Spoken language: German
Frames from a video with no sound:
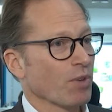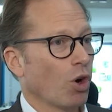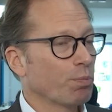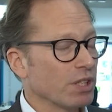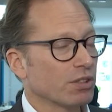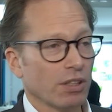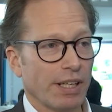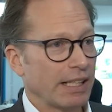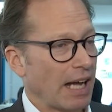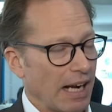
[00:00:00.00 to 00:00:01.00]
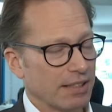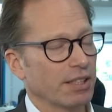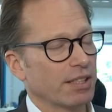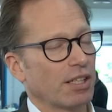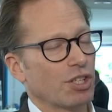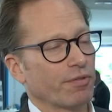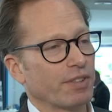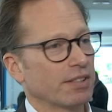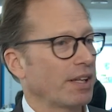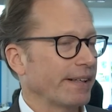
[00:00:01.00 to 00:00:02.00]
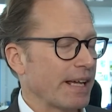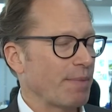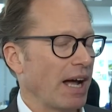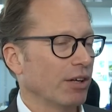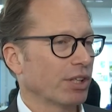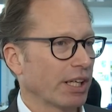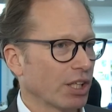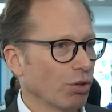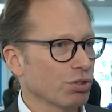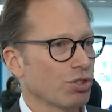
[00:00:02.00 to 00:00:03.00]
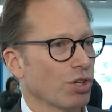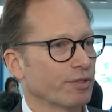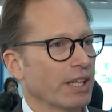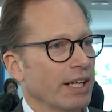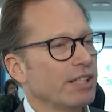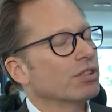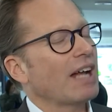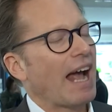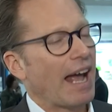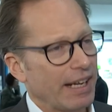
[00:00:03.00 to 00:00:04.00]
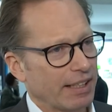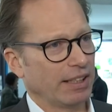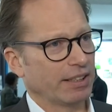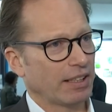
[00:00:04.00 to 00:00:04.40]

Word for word: Ob das dann eine Aktiengesellschaft ist, eine GmbH oder eine Genossenschaft, ist dann eigentlich